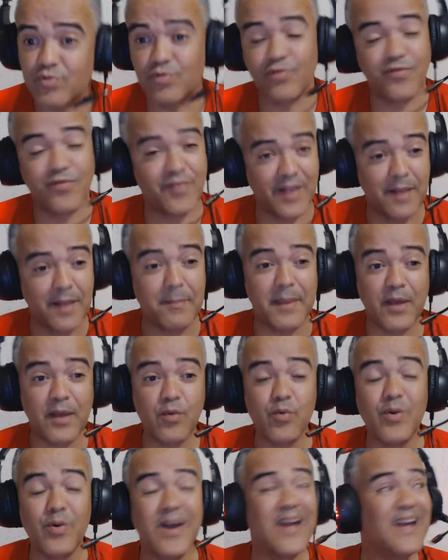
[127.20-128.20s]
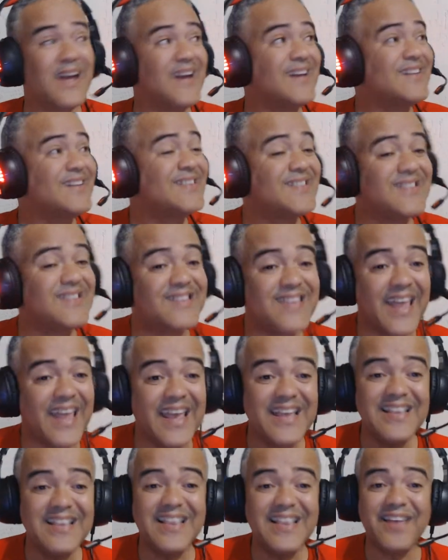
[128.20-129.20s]
do Flamengo
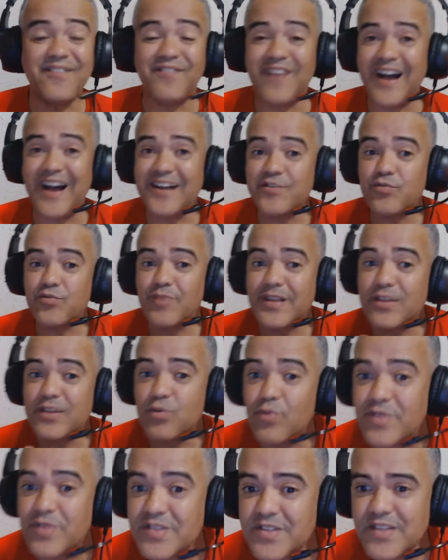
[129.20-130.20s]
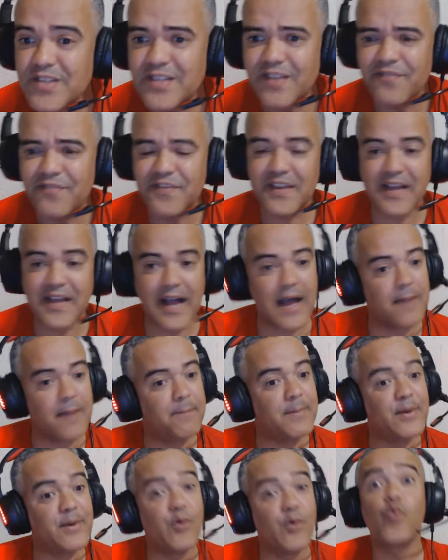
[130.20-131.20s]
têm levado a torcida a ficar
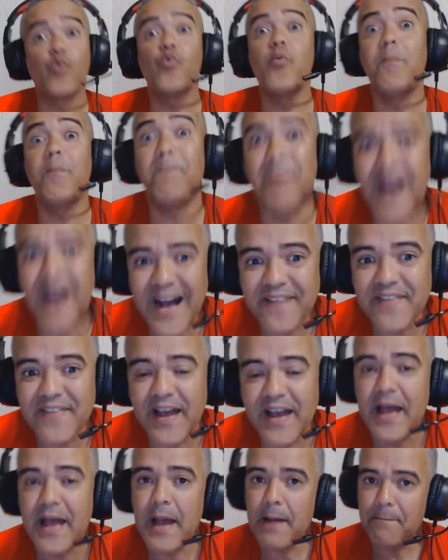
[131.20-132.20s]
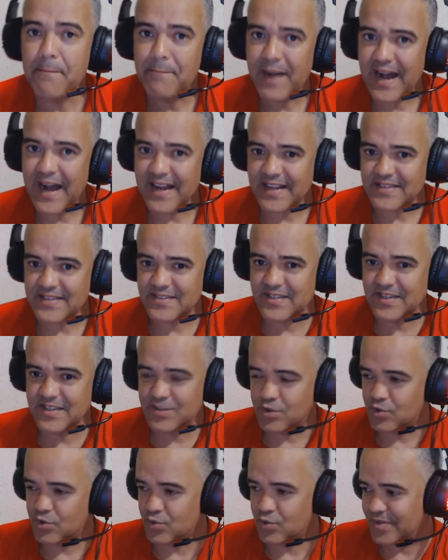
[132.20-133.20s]
preocupada para as
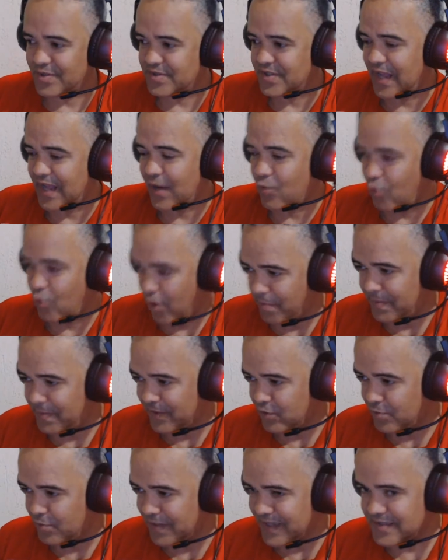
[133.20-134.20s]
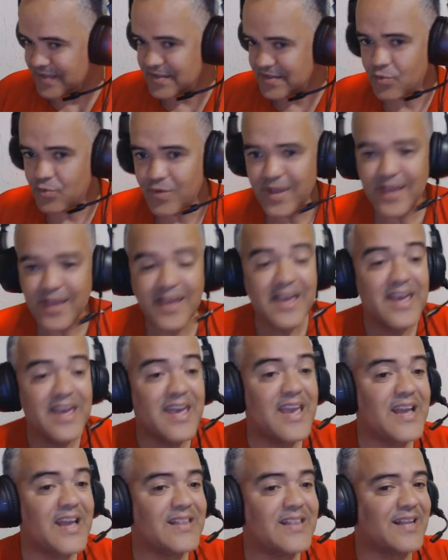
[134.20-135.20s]
decisões da Copa do Brasil
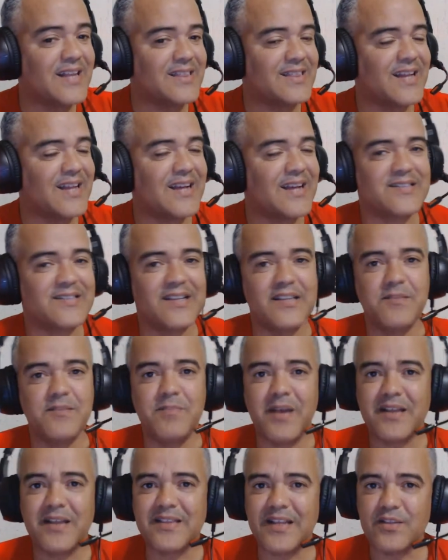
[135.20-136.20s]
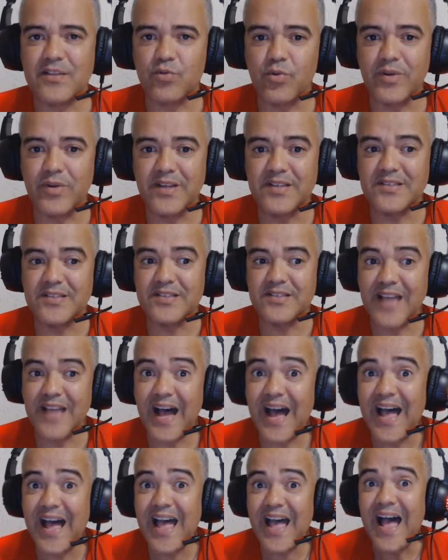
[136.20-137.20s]
e da Taça Libertadores
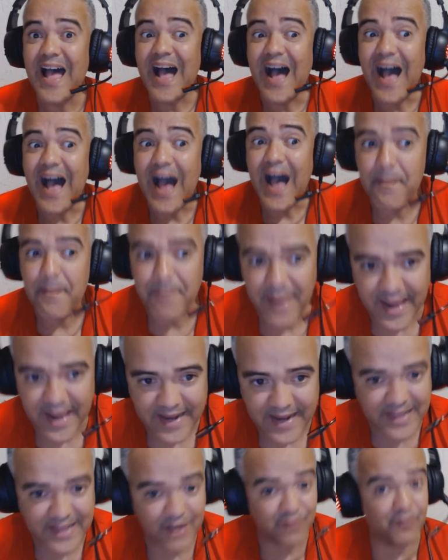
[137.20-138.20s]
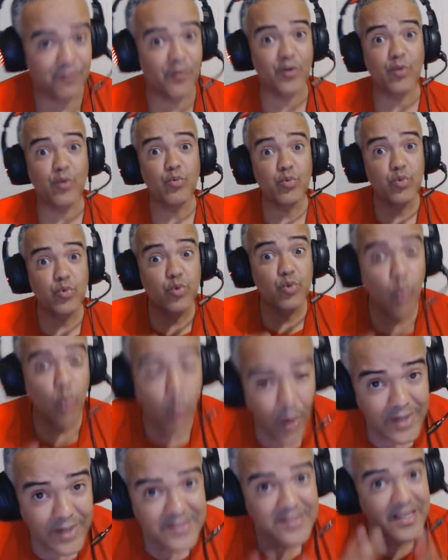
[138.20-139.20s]
da América. Foram
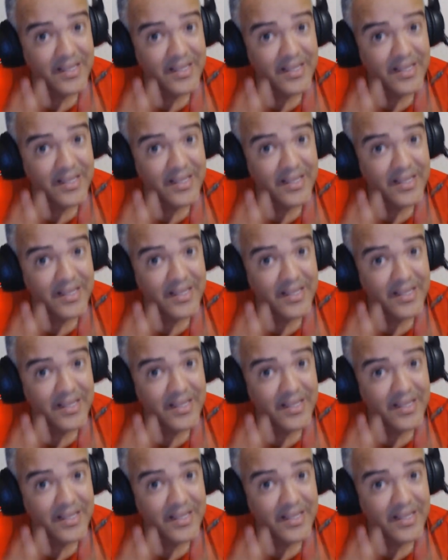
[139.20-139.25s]
duas